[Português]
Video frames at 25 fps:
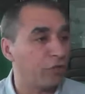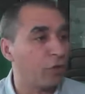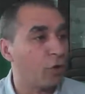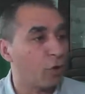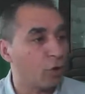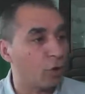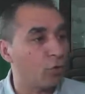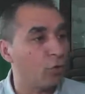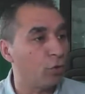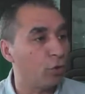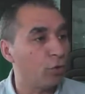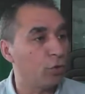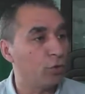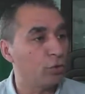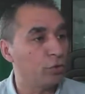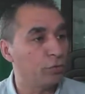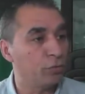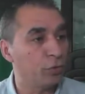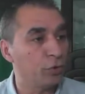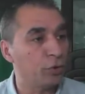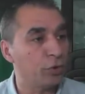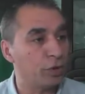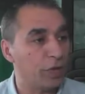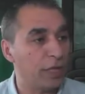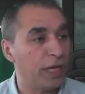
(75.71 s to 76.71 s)
de orgulho
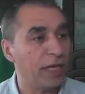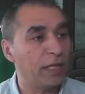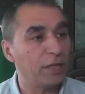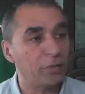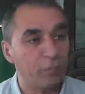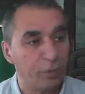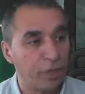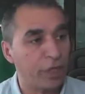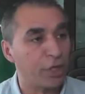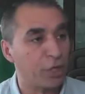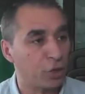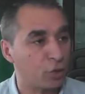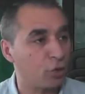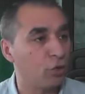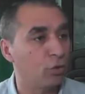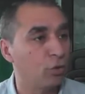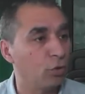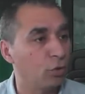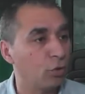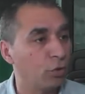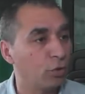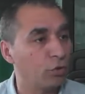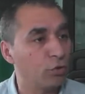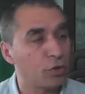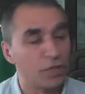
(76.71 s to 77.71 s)
muito grande para este
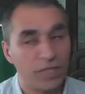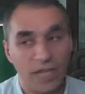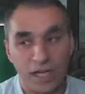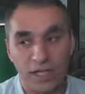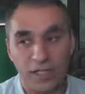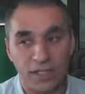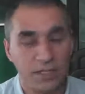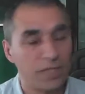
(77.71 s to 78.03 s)
núcleo estar